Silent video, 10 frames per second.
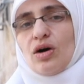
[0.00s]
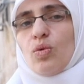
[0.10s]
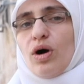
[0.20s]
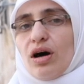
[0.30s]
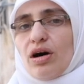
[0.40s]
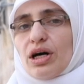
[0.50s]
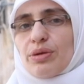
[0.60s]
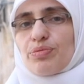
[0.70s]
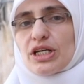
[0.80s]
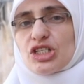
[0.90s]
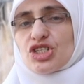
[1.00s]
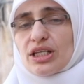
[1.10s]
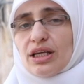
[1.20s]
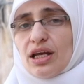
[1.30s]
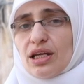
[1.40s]
وعقار
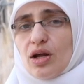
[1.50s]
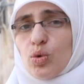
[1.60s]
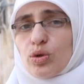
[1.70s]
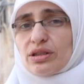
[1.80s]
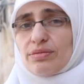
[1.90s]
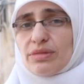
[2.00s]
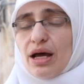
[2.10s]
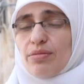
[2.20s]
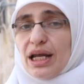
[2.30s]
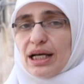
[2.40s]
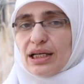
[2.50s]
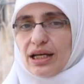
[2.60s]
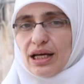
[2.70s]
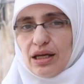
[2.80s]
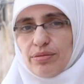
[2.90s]
بحجة أنه ضمن أملاك
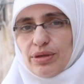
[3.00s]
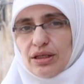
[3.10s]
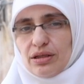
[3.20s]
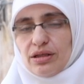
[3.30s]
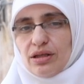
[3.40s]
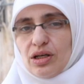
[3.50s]
الغائبين